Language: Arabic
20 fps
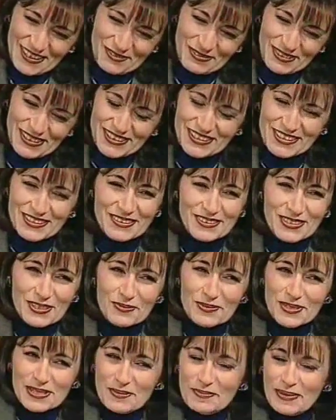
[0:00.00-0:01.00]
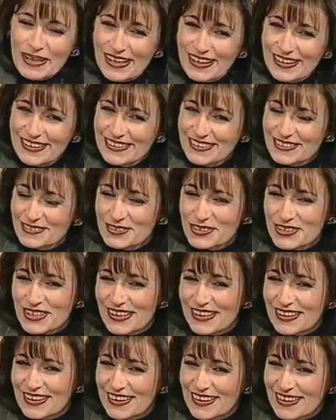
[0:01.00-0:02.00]
احنا في جو صباحي وإن
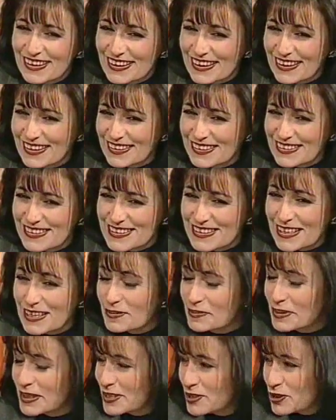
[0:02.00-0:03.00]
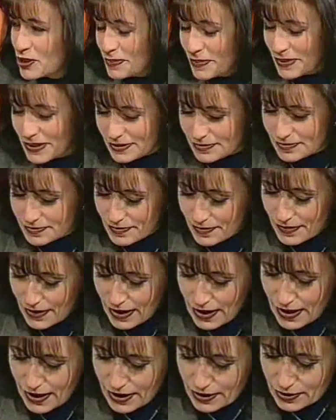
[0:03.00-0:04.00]
شاء الله يعني سلامة للجميع
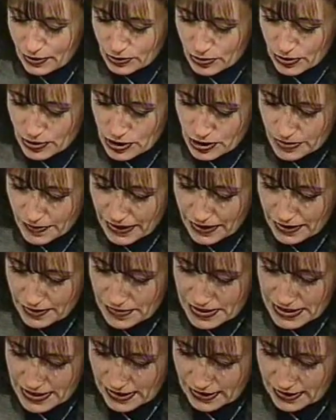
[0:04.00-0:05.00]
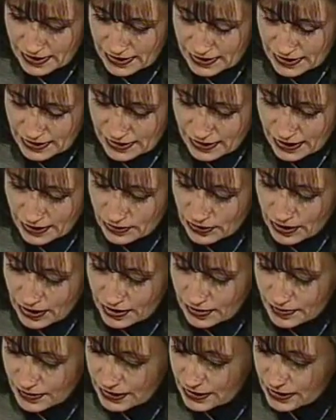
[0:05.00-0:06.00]
دكتور جمال المسعد كان
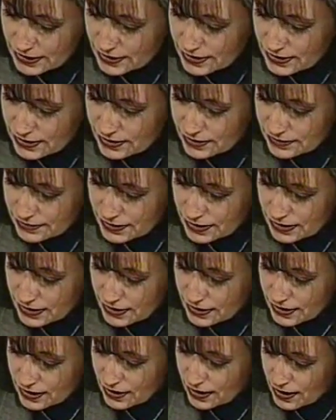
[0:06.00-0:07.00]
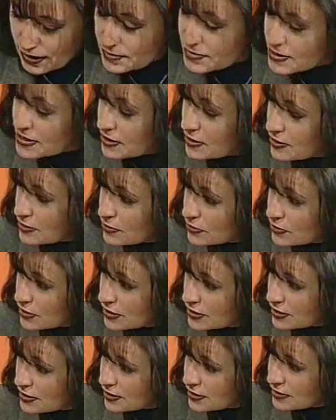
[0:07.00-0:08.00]
هناك مريض في الخامسة
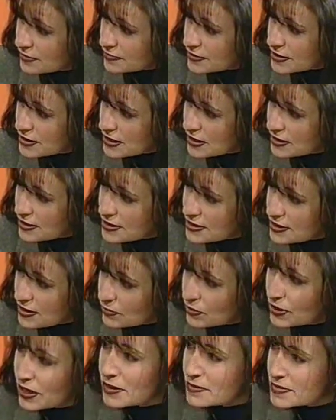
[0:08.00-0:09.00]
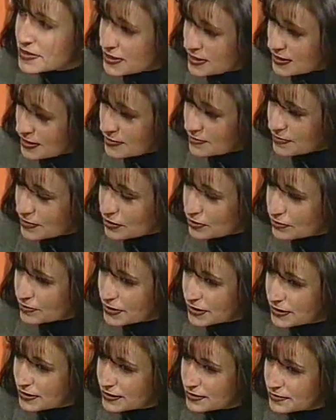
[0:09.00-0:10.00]
في السادسة والخمسين من
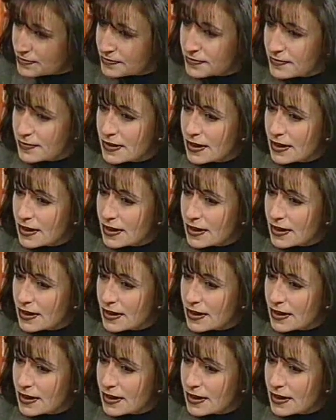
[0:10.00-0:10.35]
عمره